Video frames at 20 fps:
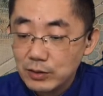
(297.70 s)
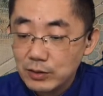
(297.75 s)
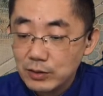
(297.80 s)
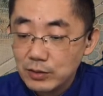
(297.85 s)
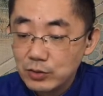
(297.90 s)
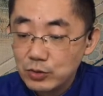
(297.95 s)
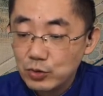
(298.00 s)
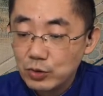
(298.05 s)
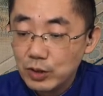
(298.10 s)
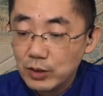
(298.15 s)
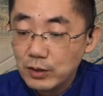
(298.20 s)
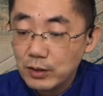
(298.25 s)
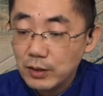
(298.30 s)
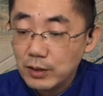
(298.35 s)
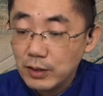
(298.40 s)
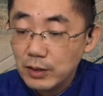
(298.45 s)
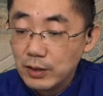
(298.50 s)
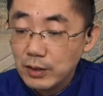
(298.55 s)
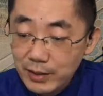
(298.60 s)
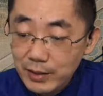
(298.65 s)

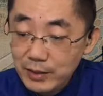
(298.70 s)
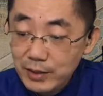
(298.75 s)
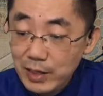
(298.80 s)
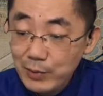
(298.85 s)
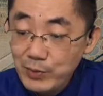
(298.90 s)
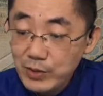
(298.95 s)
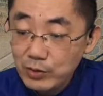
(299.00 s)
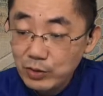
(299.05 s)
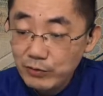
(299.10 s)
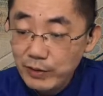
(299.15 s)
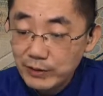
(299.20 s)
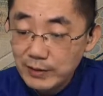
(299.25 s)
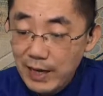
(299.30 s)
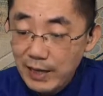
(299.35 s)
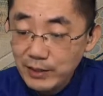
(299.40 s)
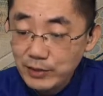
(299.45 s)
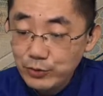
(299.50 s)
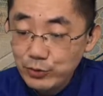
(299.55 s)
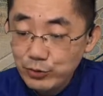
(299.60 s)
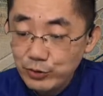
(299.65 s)
说：“爷们都往哪
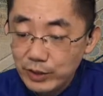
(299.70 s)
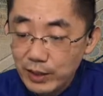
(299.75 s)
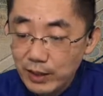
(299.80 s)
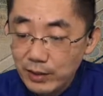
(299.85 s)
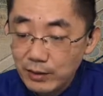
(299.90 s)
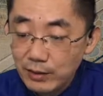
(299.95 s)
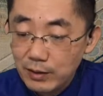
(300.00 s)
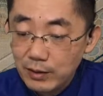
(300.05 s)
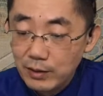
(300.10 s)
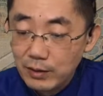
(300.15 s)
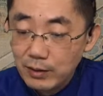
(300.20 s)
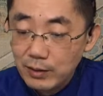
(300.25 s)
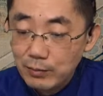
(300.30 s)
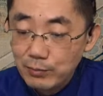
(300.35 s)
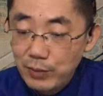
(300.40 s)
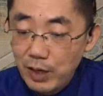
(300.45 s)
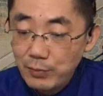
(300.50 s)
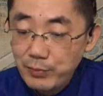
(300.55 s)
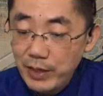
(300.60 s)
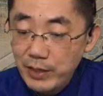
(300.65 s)
里去了？”
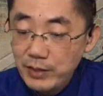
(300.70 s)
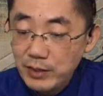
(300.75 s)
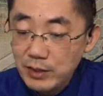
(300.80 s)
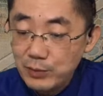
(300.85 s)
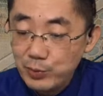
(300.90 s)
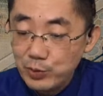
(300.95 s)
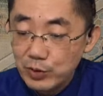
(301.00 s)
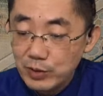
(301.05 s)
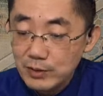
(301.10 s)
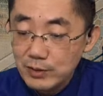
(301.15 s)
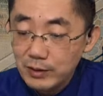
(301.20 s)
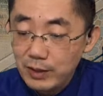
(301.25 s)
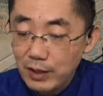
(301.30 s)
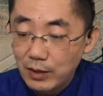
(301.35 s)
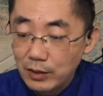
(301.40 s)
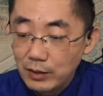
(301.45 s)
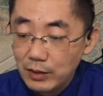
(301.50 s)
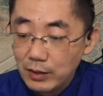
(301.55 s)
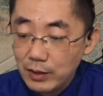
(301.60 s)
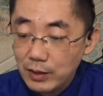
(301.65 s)
旁边一个婆子
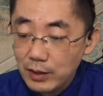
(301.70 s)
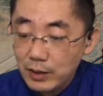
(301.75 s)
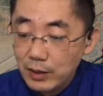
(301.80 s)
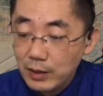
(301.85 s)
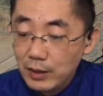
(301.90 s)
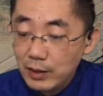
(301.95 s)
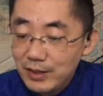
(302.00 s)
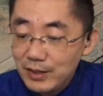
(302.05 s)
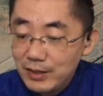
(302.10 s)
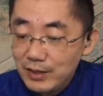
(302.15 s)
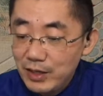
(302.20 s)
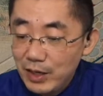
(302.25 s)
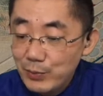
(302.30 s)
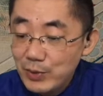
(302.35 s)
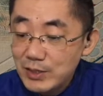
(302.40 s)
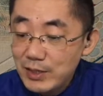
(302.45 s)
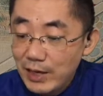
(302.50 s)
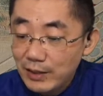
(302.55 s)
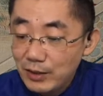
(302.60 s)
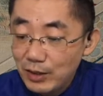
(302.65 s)
道：“爷们
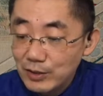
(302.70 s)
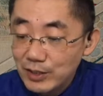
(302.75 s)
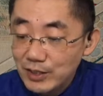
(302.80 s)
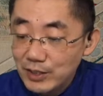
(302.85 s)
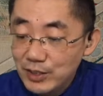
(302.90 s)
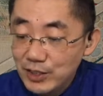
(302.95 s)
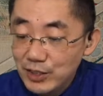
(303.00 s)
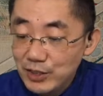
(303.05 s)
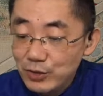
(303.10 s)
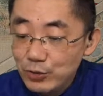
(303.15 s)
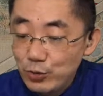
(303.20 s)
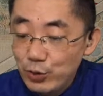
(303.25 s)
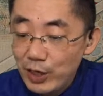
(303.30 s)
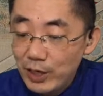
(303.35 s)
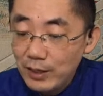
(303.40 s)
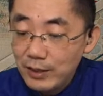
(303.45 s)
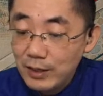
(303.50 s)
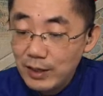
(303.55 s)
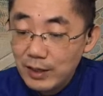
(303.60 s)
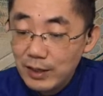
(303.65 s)
才到宁西
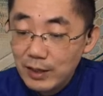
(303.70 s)
轩，